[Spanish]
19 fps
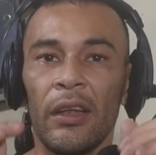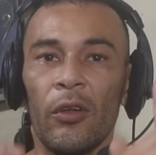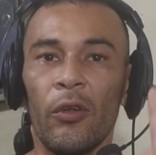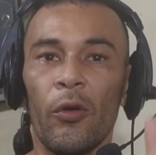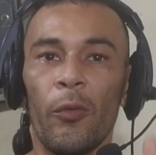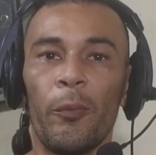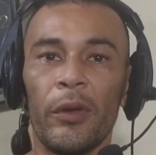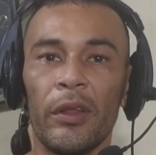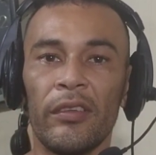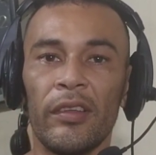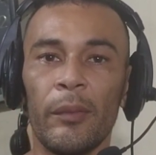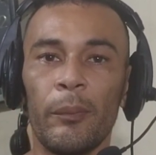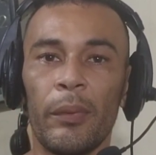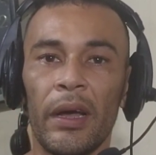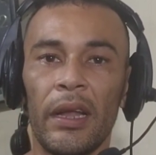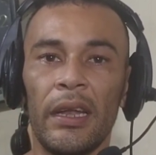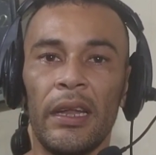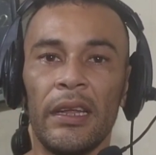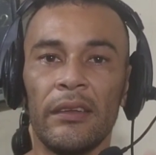Lo
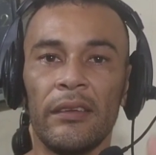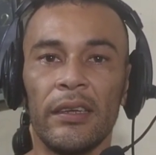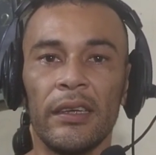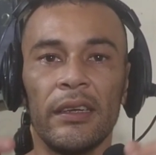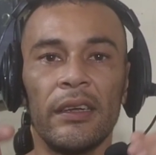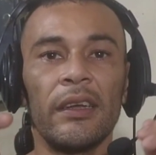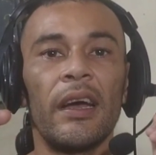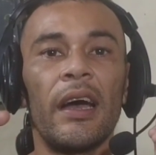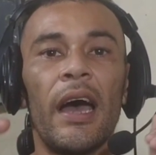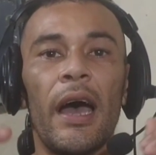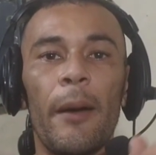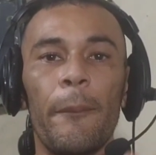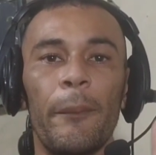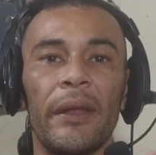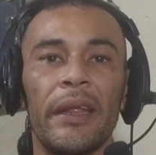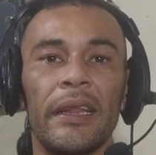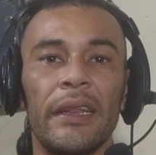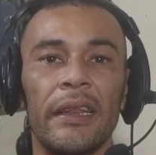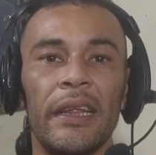principal es
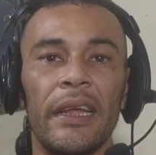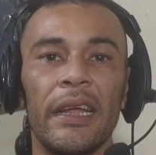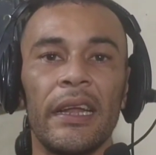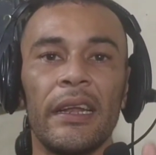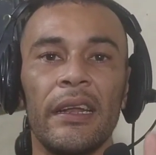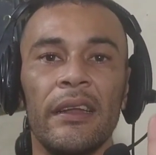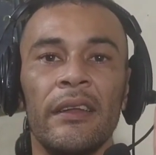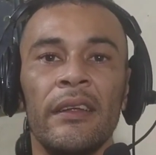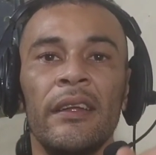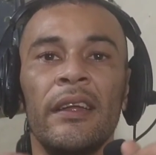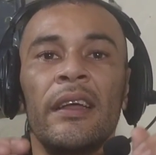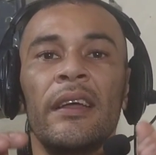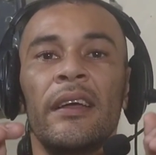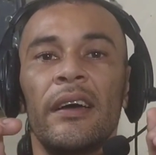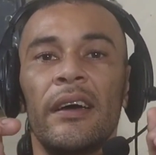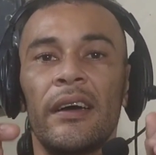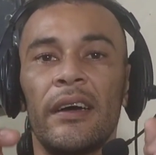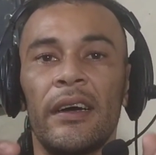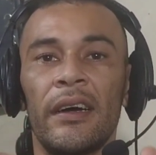aprender
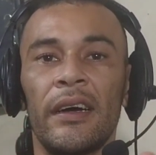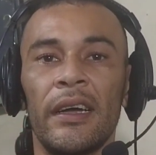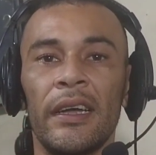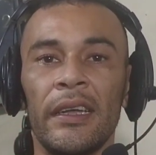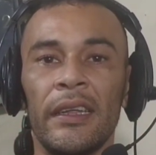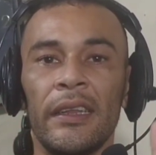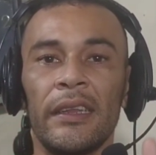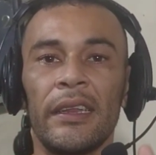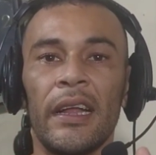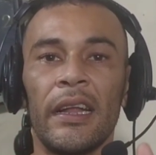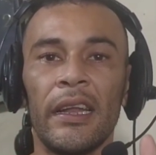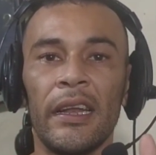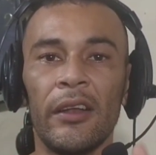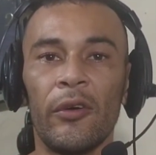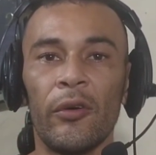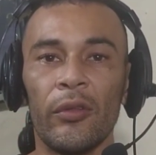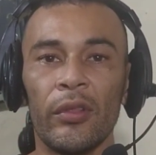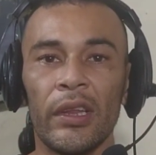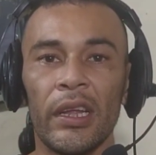a editar
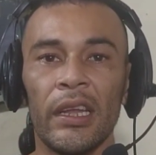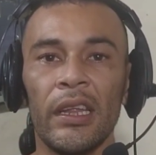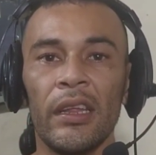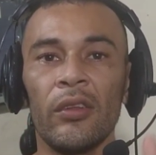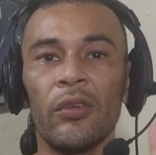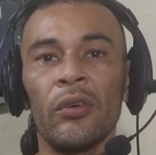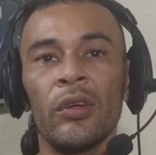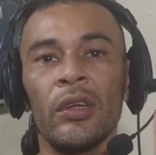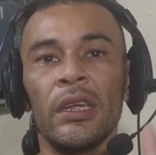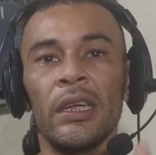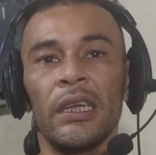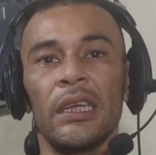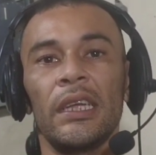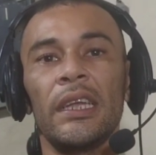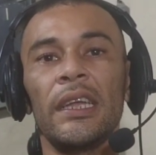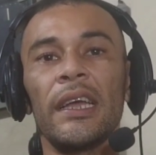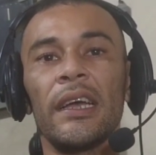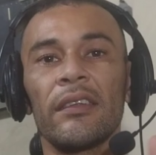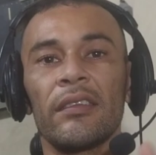el contenido
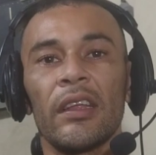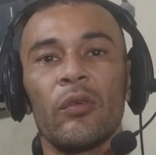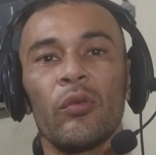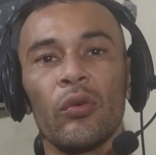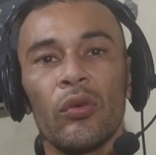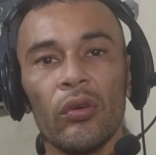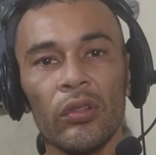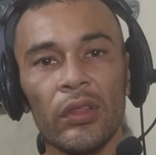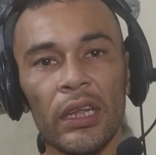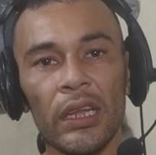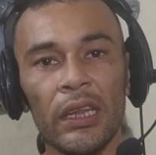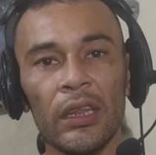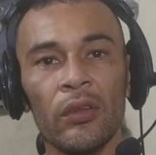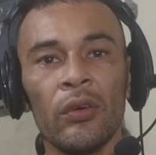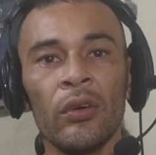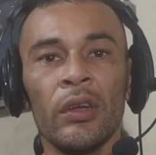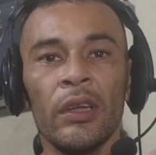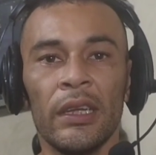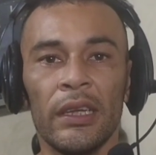y hacer un
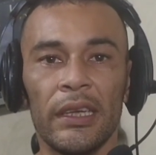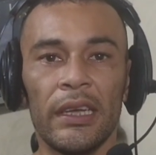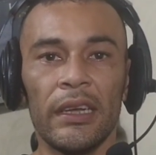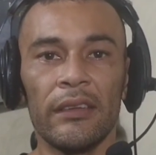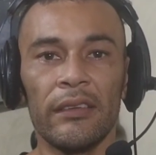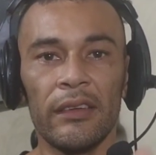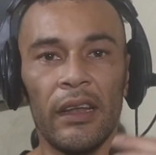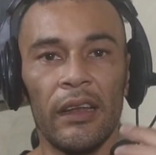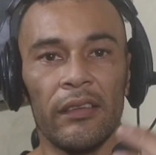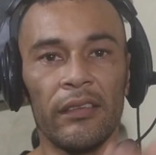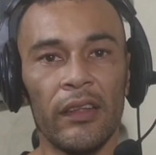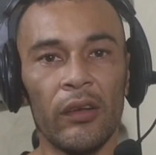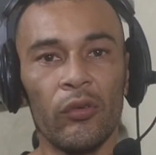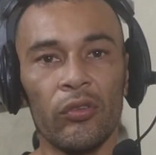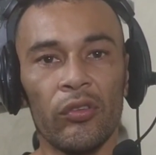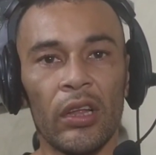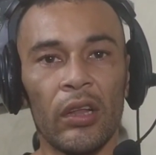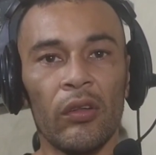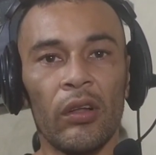contenido que sí le esté
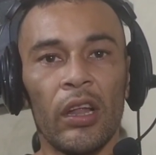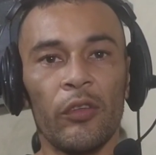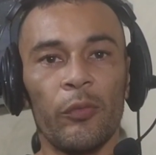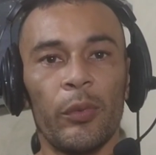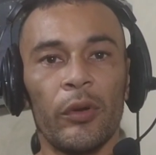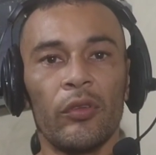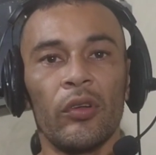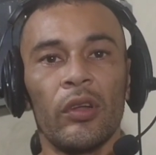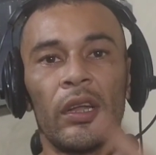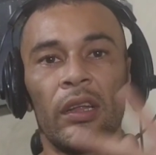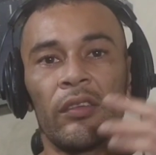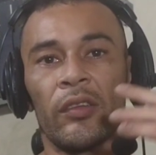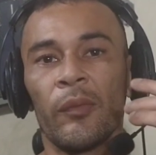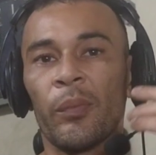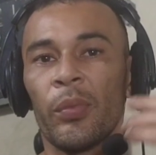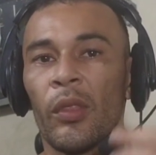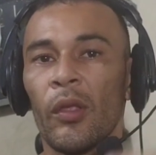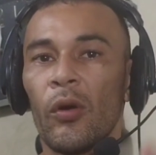gustando a las personas.